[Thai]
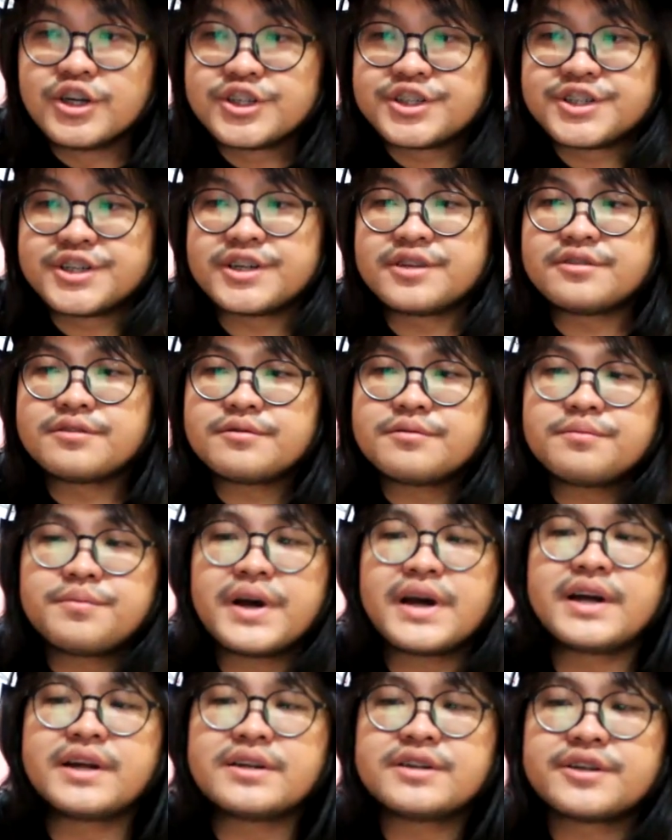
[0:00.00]
ฉัน
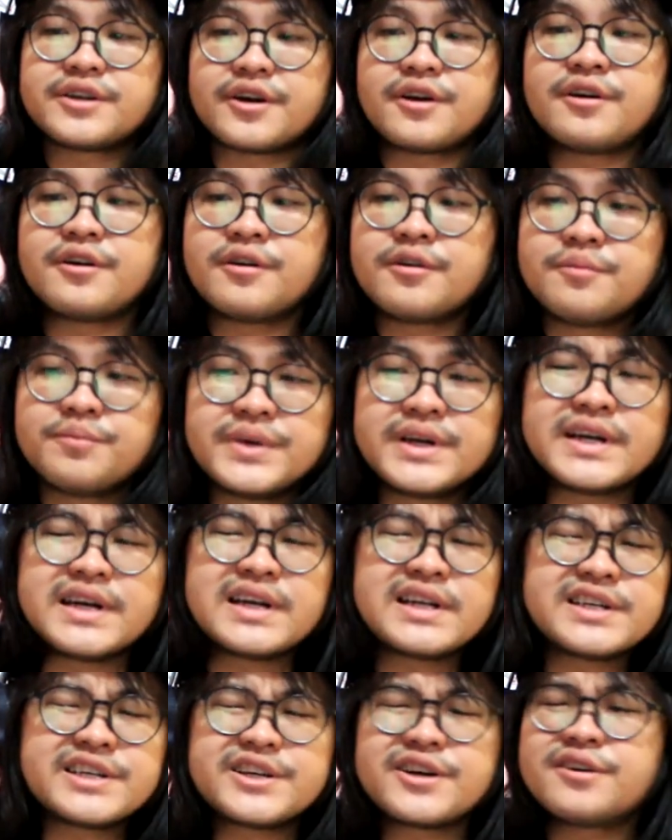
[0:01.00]
มันก็เหมื
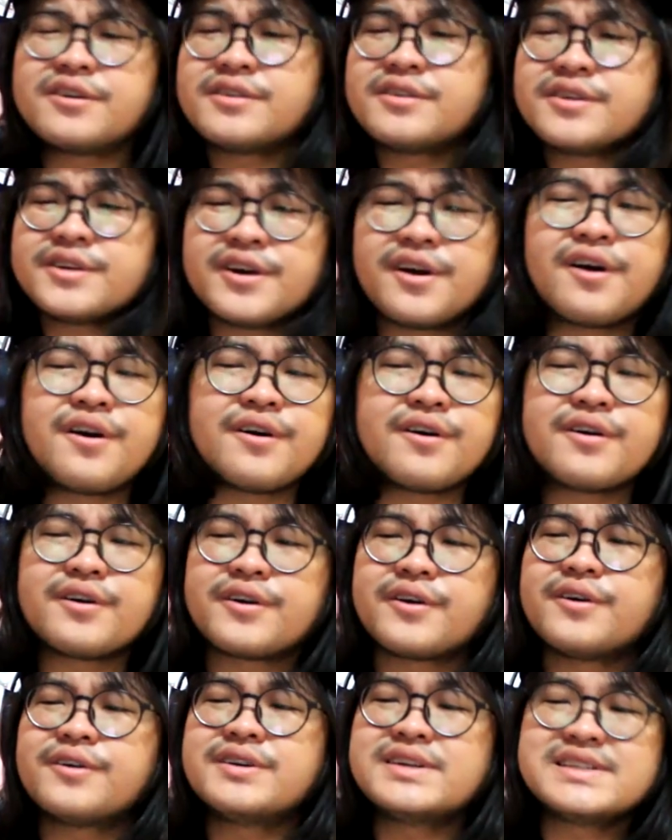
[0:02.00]
อนคนโง่
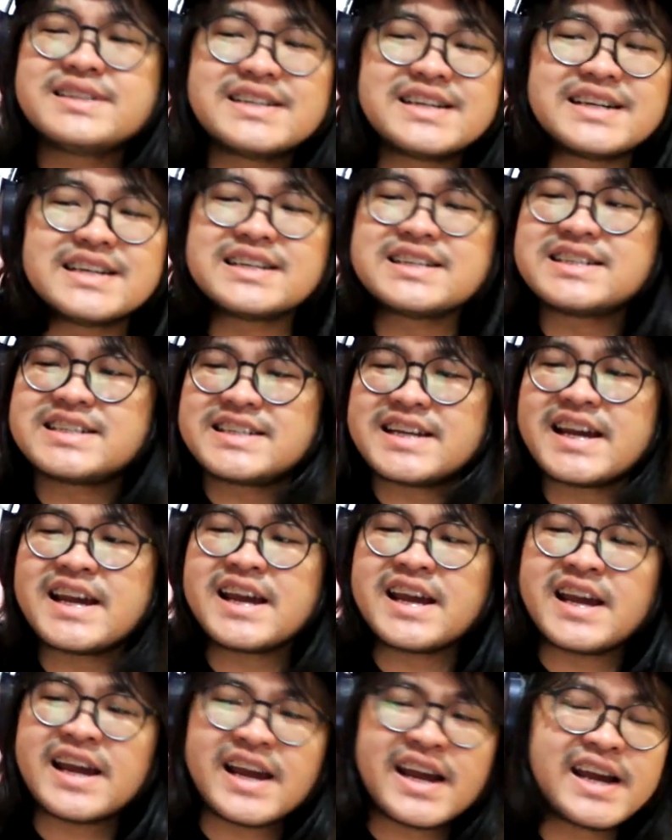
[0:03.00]
คนหนึ่ง
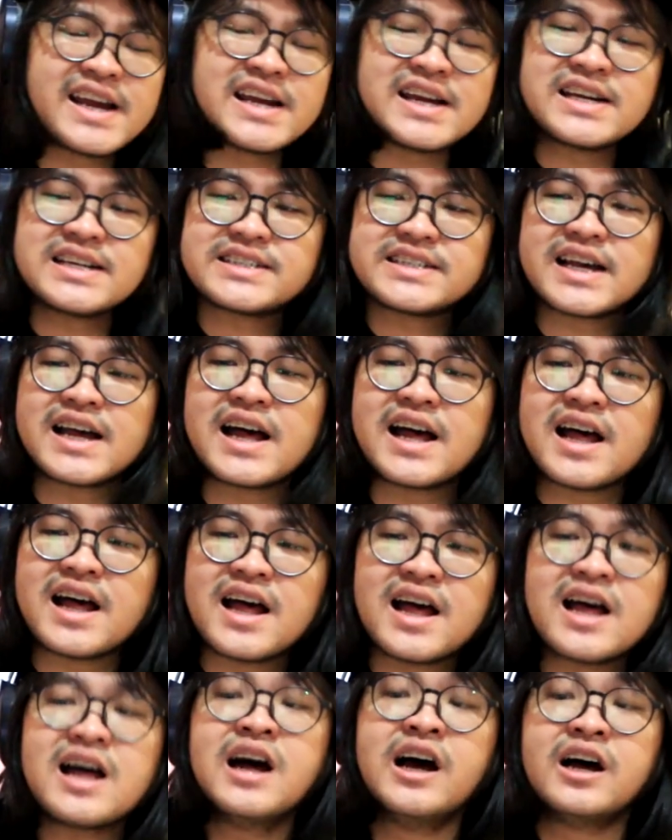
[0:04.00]
ที่เธอ
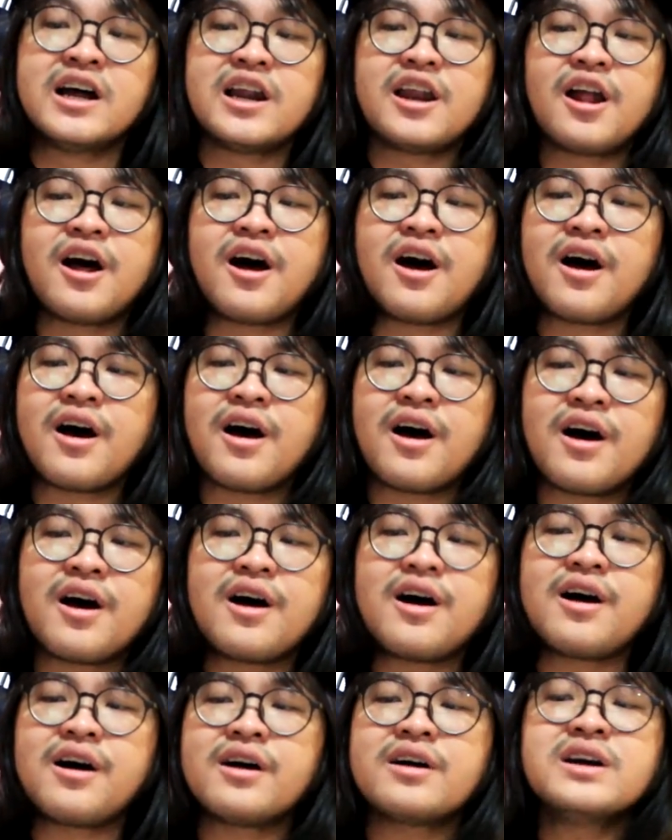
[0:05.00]
หลอ
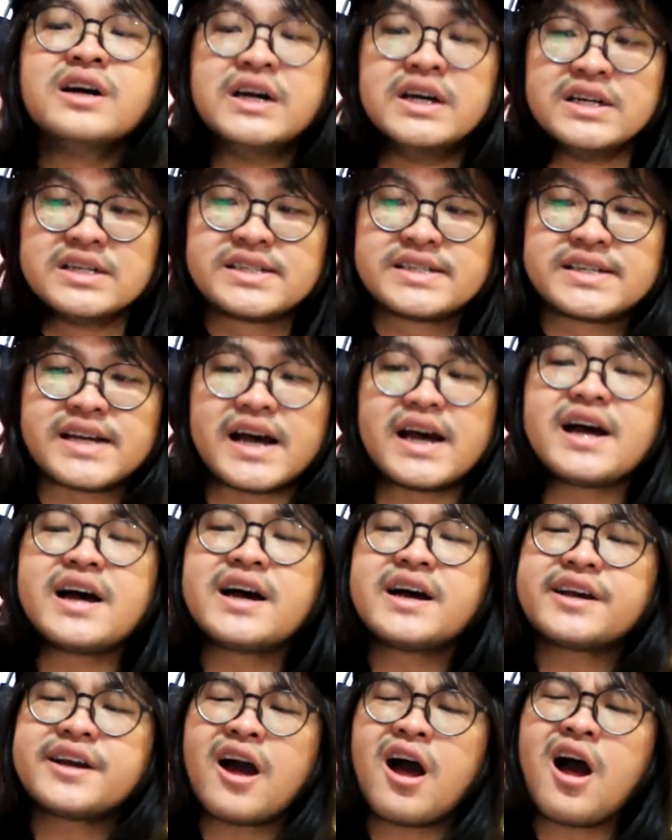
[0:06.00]
กเธอ
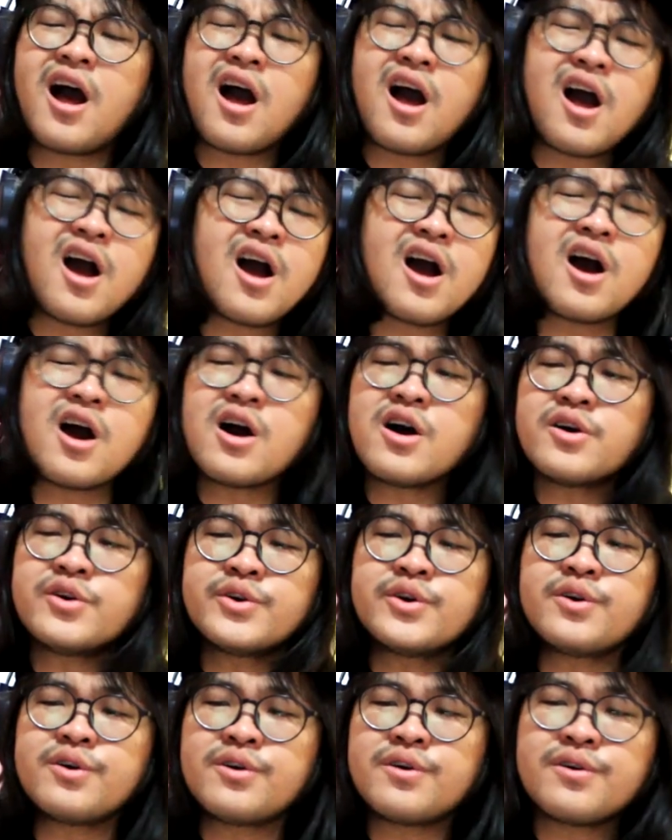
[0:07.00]
ก็
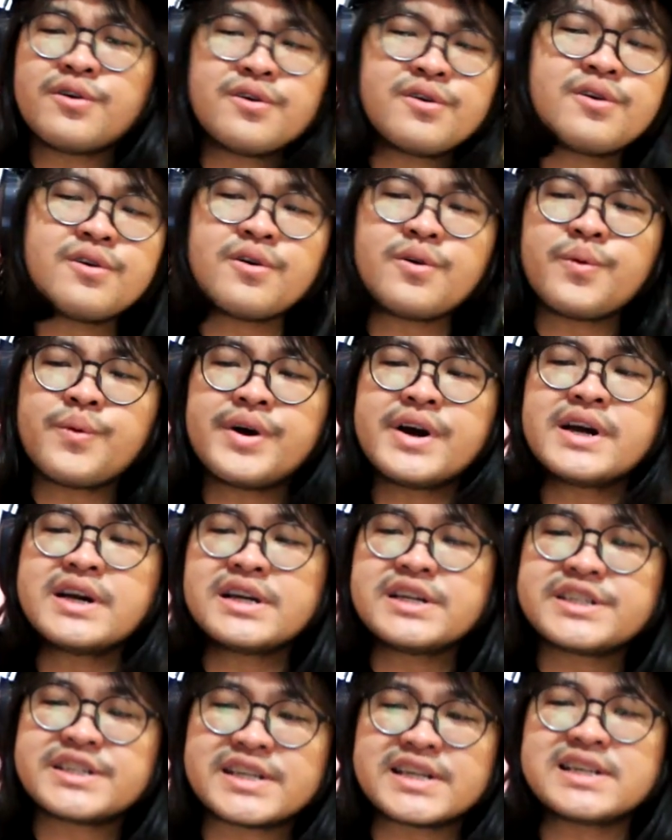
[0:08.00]
รู้ว่า
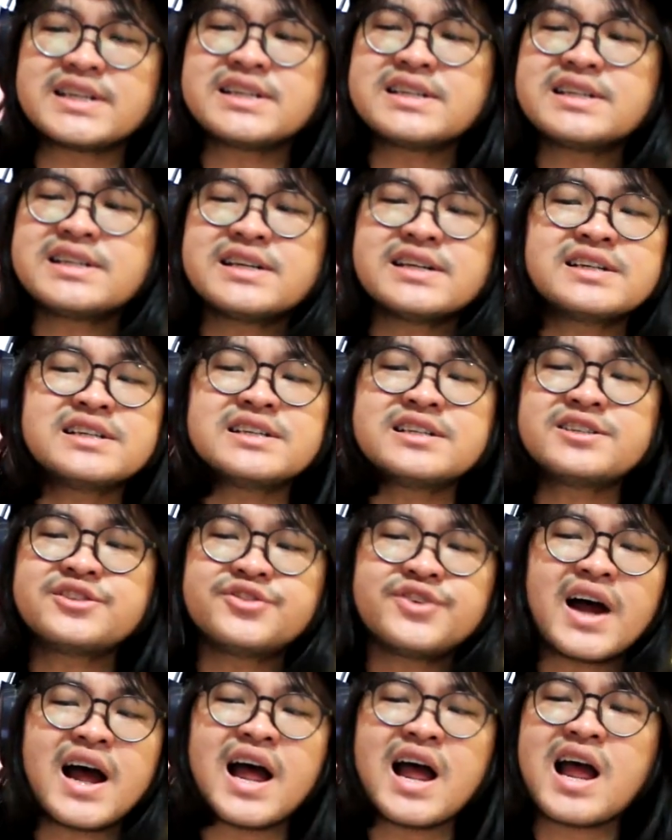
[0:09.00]
ฉันนั้น
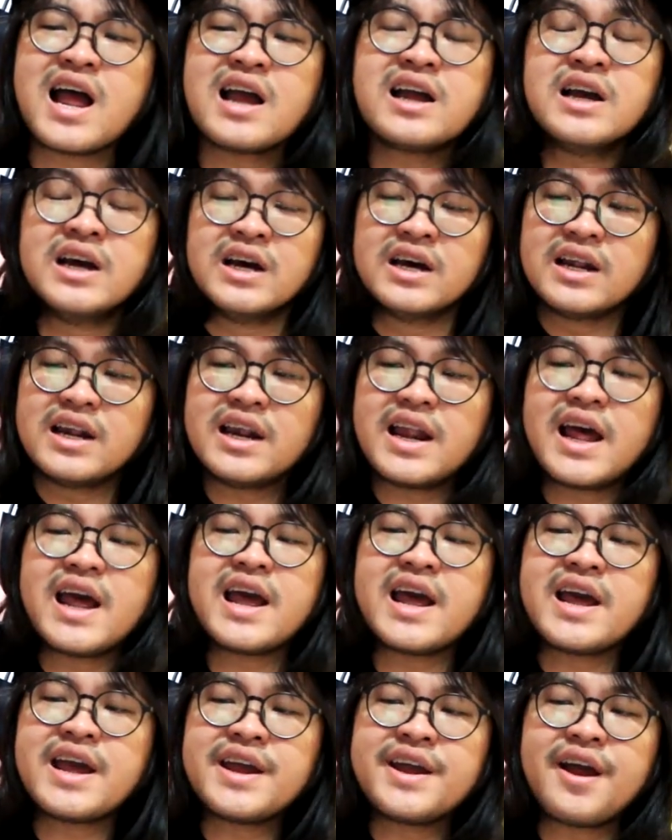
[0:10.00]
รัก
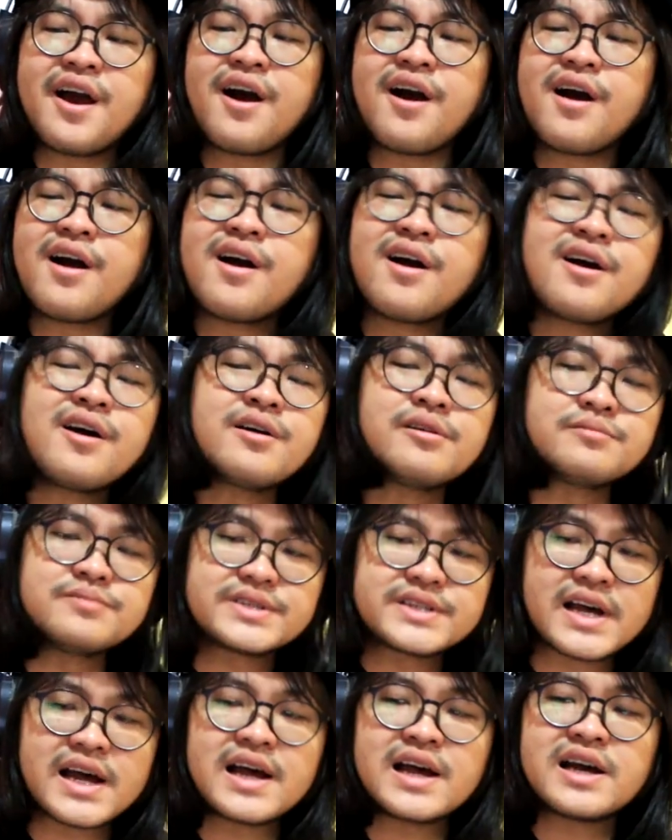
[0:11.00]
และยอม
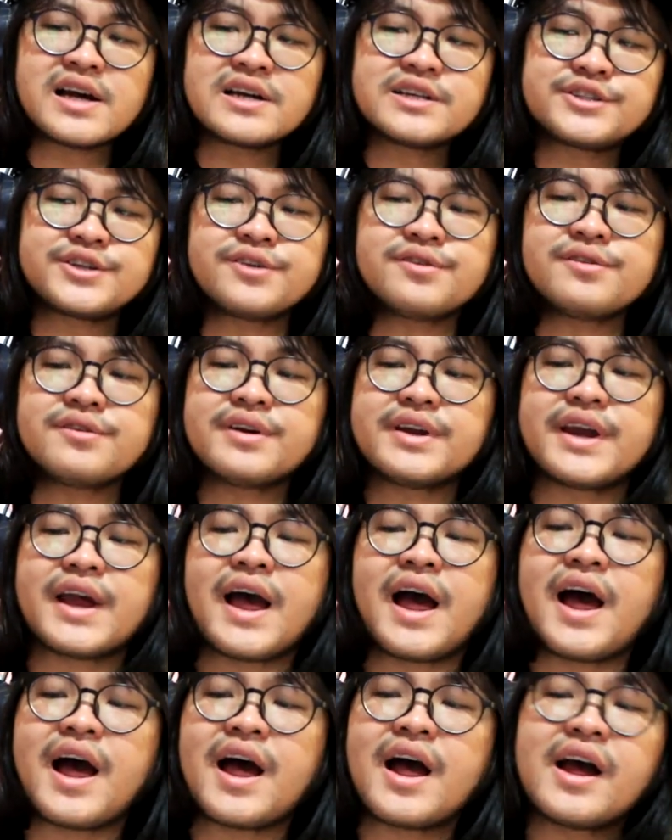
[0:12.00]
เธอทุกอ
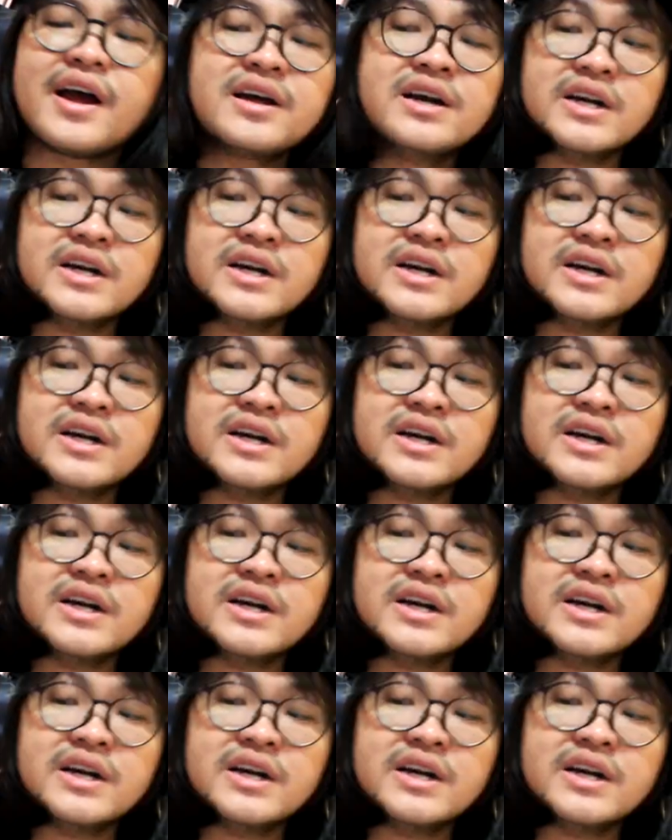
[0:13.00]
ย่าง